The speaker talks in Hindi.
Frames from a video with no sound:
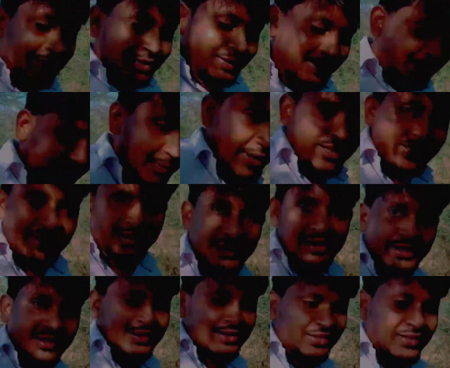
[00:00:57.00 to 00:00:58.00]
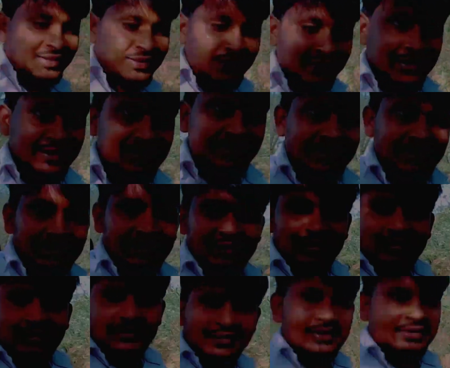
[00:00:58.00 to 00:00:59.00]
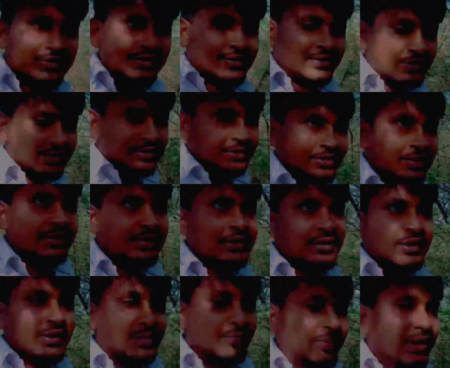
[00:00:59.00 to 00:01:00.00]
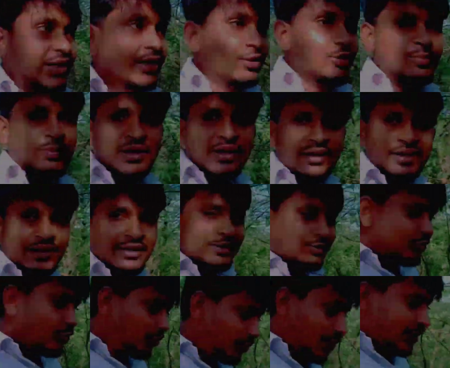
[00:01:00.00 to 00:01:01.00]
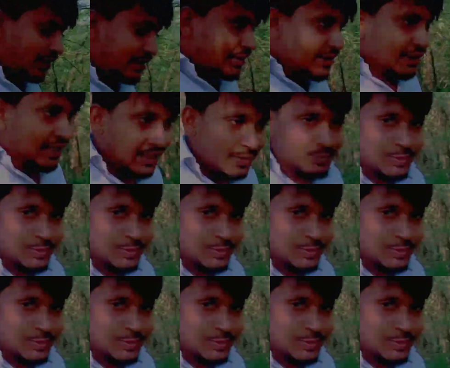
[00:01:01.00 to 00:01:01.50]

भले हाँ, रहो फिर भले तुम्हारा एक दो पार्ट गायब हो